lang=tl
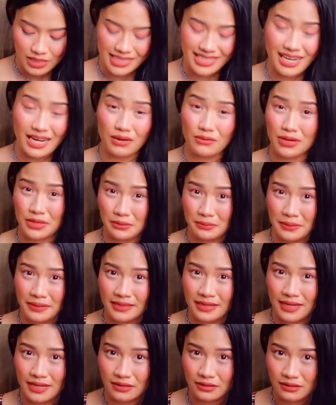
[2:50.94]
dalawa yung
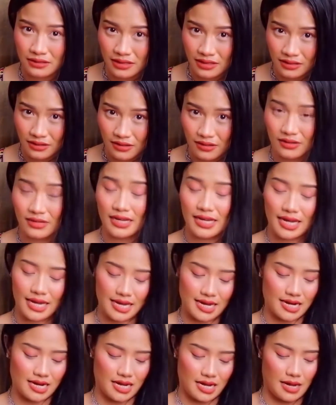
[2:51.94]
binili ko nito.
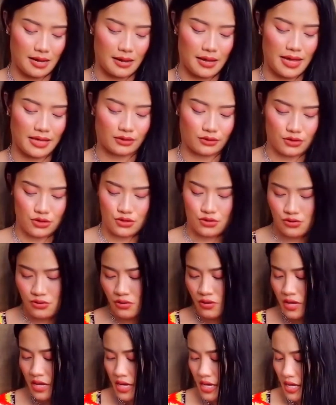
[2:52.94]
And uh, ito yung
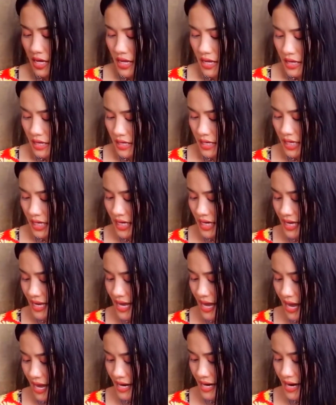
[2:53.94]
yun
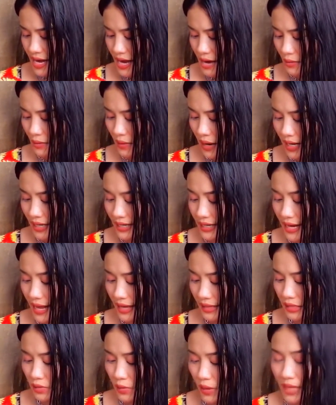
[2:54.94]
Yana wide
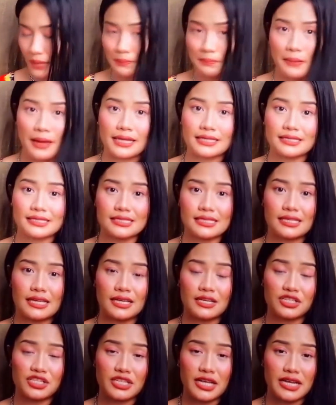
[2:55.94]
leg sweatpants
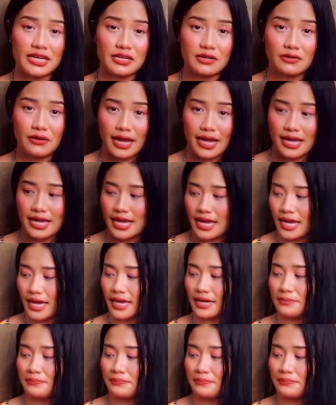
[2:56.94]
in a shade gray and